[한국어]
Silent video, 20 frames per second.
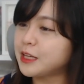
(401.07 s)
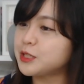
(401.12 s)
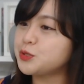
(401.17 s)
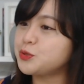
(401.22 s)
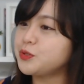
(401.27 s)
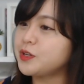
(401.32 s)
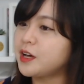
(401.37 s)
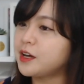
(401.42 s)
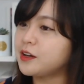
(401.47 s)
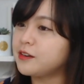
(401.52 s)

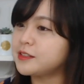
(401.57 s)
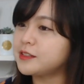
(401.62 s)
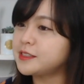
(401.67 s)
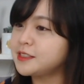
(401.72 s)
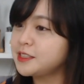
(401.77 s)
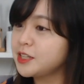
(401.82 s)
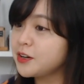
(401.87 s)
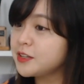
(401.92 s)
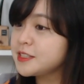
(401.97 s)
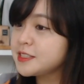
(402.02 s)
중요한
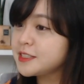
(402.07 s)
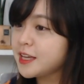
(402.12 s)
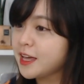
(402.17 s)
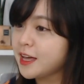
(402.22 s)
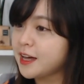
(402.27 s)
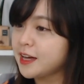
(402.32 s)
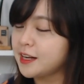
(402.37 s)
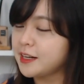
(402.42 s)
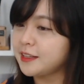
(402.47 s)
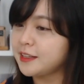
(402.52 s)
것은 현재야
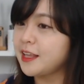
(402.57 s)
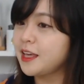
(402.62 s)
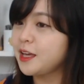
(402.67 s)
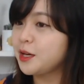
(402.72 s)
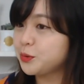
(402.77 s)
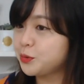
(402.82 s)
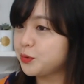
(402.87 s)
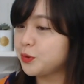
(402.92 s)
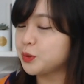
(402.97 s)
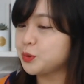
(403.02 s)

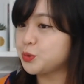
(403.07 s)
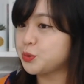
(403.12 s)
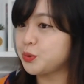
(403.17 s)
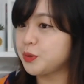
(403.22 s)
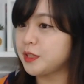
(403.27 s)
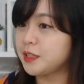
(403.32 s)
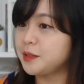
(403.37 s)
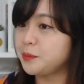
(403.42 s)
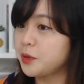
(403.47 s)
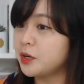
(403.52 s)

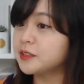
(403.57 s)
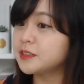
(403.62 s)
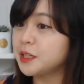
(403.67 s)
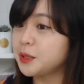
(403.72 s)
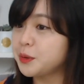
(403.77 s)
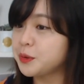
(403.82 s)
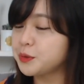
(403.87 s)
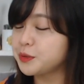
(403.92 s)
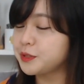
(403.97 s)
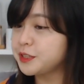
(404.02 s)
할때过去.
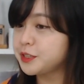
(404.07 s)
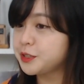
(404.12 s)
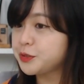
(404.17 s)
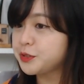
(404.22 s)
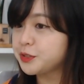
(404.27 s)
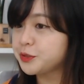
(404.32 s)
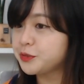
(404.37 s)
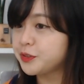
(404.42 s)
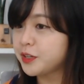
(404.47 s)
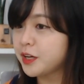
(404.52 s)
명사로도 쓸 수
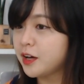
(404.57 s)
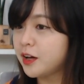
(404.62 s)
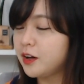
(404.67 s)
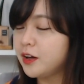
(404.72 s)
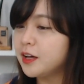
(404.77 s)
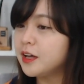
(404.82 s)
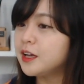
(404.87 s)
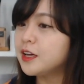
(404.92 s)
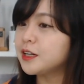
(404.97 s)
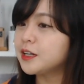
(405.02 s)
있고요.
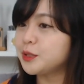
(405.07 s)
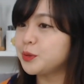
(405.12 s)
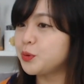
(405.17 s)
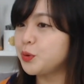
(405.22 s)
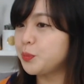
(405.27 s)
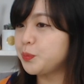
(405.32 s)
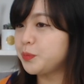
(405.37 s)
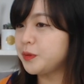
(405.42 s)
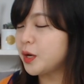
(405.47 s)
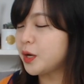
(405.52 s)

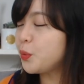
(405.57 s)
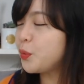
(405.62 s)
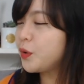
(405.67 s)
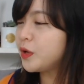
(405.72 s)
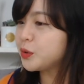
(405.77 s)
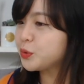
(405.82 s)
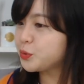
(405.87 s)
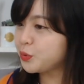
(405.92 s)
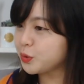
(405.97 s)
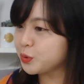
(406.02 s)
그리고
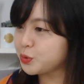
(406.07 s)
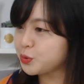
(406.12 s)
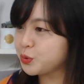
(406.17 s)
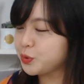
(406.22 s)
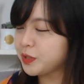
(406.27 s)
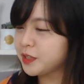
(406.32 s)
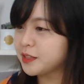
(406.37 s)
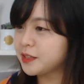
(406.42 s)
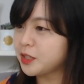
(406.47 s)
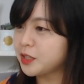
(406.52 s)
비에원
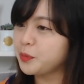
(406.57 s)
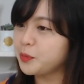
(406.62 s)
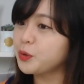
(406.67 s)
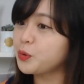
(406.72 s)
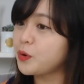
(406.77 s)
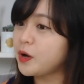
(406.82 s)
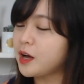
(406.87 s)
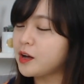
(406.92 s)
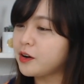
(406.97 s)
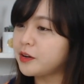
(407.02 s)
过去. 그러면
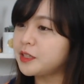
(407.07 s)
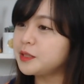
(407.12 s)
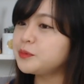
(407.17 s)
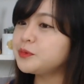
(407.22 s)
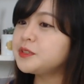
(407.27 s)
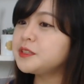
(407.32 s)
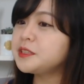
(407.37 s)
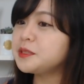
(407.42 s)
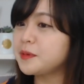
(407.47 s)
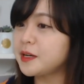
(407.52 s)
과거를
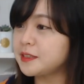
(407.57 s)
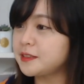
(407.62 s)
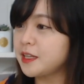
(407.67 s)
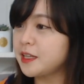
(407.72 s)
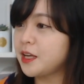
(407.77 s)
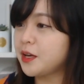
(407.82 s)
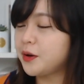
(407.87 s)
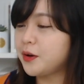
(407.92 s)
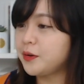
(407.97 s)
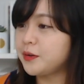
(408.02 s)
묻지
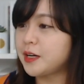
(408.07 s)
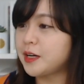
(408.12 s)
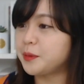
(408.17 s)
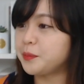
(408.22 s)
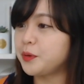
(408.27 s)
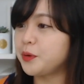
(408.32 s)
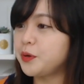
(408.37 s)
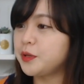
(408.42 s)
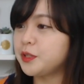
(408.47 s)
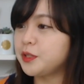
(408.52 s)
마세요. 라는
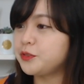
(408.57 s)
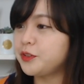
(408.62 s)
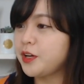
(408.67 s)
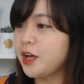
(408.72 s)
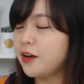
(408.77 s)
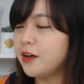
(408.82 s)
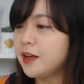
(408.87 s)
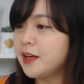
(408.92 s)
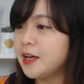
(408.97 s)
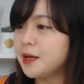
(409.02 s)
표현이고요.
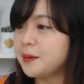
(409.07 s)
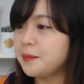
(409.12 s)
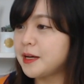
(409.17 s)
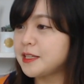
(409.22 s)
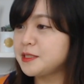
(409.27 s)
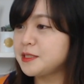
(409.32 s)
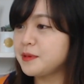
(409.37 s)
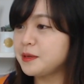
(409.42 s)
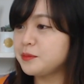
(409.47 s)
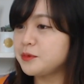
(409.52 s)

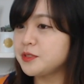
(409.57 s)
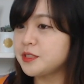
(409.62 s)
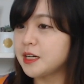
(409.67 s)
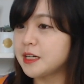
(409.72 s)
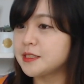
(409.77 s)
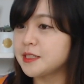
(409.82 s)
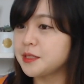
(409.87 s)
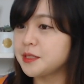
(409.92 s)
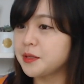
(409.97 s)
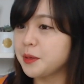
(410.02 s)
마지막 문장
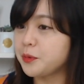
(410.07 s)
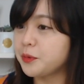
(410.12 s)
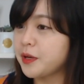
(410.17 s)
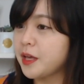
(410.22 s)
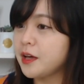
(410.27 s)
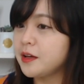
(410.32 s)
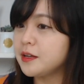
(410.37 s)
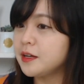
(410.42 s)
같이 해석해 볼게요.